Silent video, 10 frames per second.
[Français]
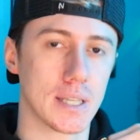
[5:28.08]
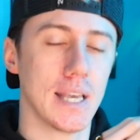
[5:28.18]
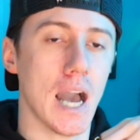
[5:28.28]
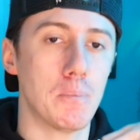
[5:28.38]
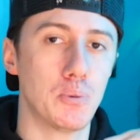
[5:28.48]

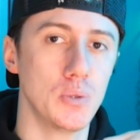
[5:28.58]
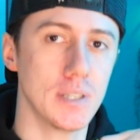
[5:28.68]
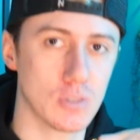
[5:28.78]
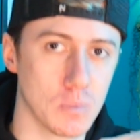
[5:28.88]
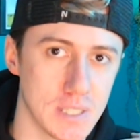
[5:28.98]
qui est
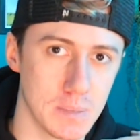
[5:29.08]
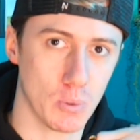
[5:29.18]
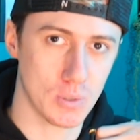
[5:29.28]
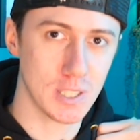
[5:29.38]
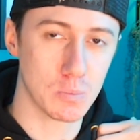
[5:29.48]
appuyé sur mes
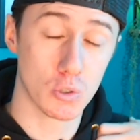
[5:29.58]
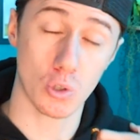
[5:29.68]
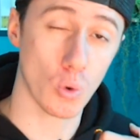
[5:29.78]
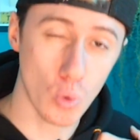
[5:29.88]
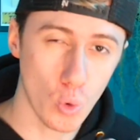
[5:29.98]
épaules. si je me
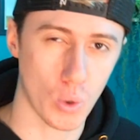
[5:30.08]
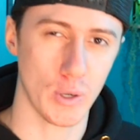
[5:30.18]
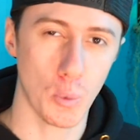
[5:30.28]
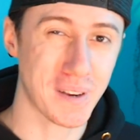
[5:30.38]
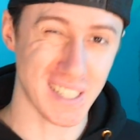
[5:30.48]
sens lourd
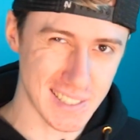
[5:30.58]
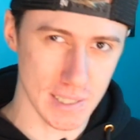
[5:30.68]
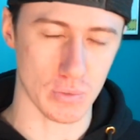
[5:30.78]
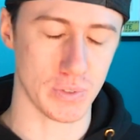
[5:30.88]
et oppressé en